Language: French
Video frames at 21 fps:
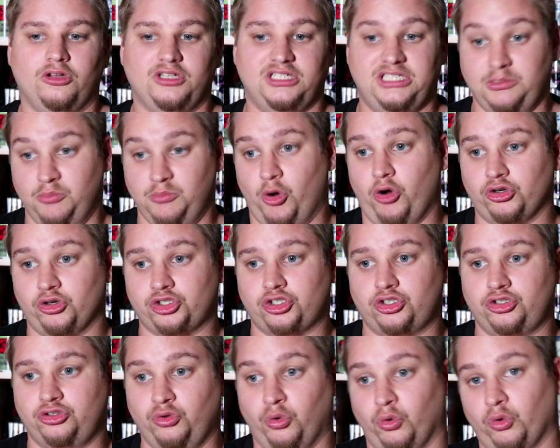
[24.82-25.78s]

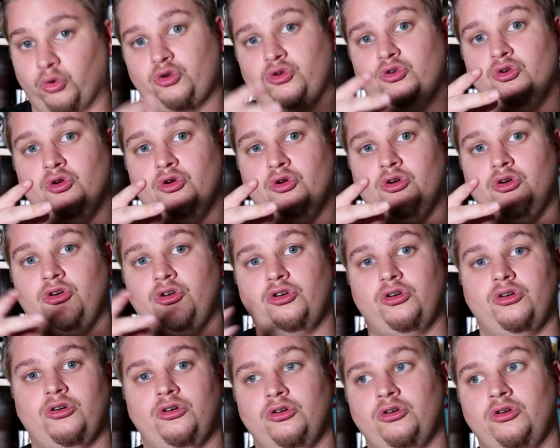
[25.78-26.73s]
dimanche, donc
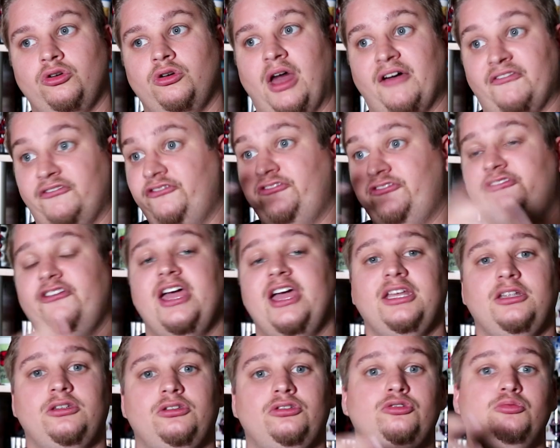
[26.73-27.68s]
la
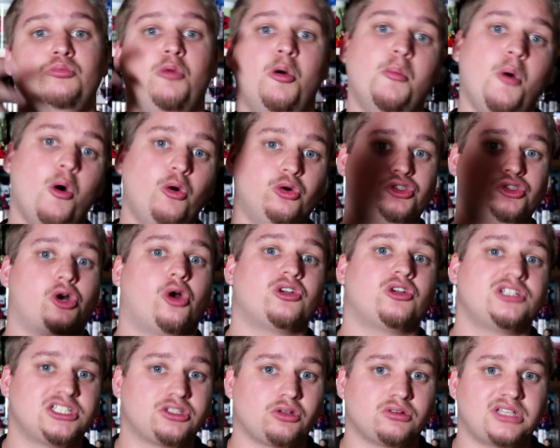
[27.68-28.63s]
veille du moment où
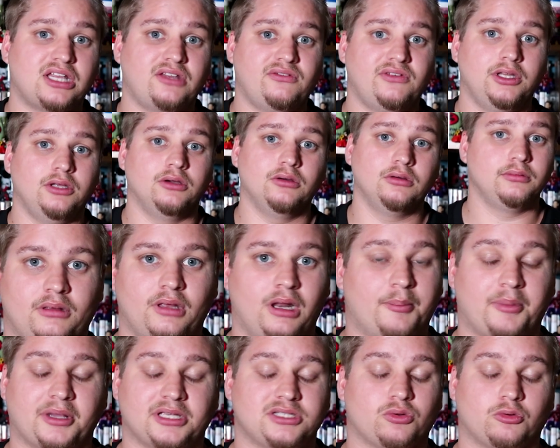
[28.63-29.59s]
j'enregistre cette vidéo. T'as
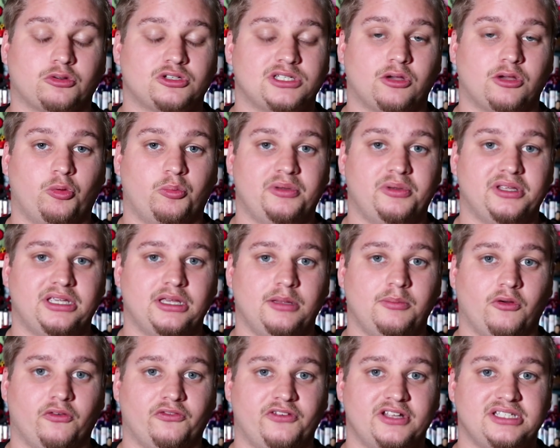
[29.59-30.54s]
l'impression que c'est compliqué,
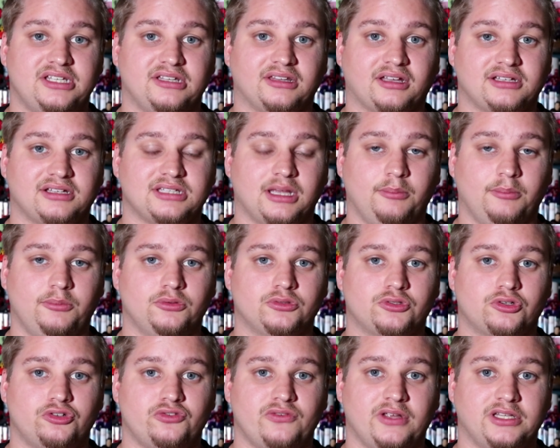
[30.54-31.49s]
mais en fait c'est très simple
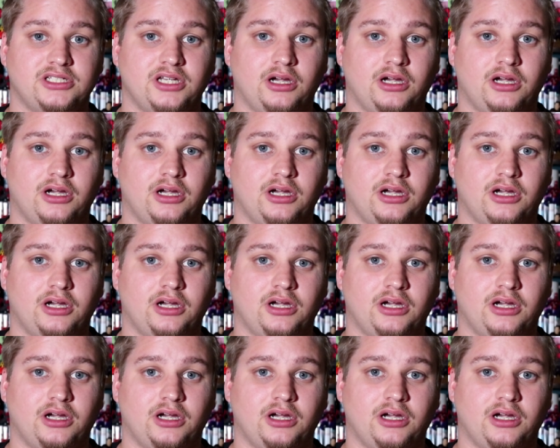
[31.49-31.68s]
ce que je viens de